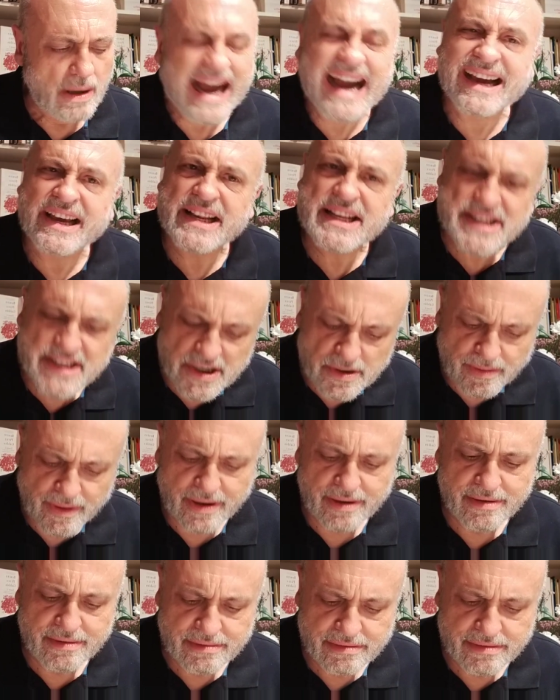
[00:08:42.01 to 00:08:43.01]

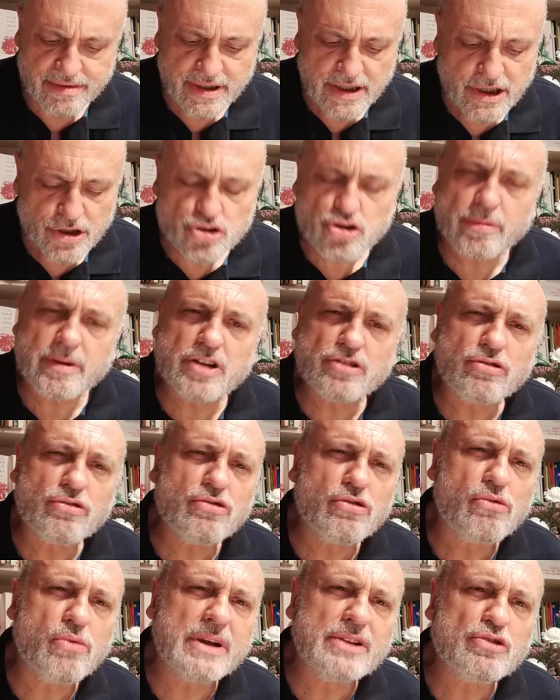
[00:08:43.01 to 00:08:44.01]
agresiva, sobre
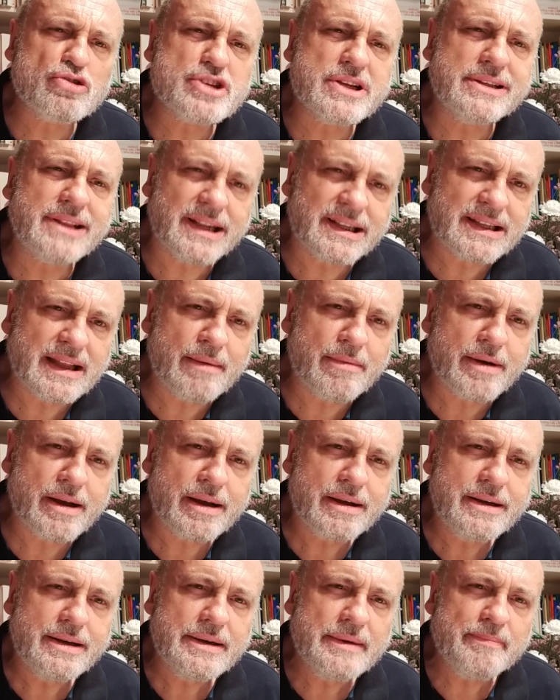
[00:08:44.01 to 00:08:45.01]
todo cuando se
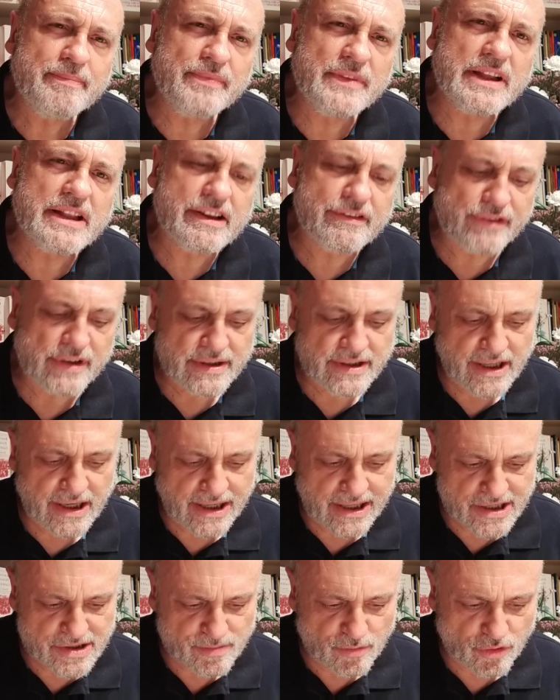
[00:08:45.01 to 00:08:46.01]
trataba de defender
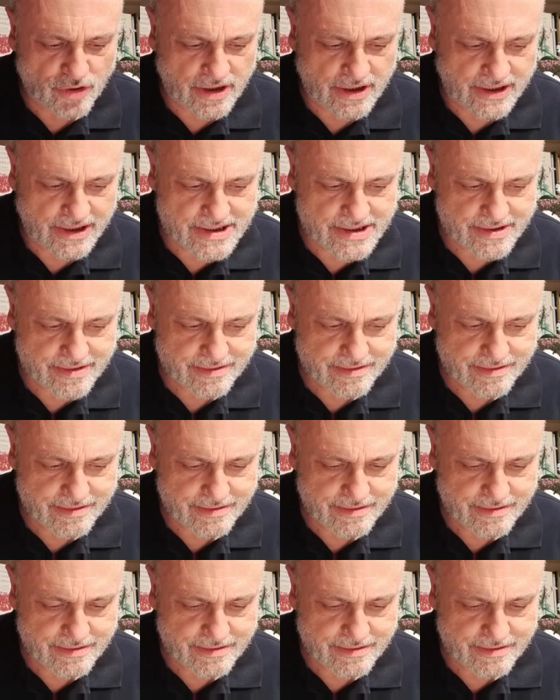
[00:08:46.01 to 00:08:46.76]
a las mujeres.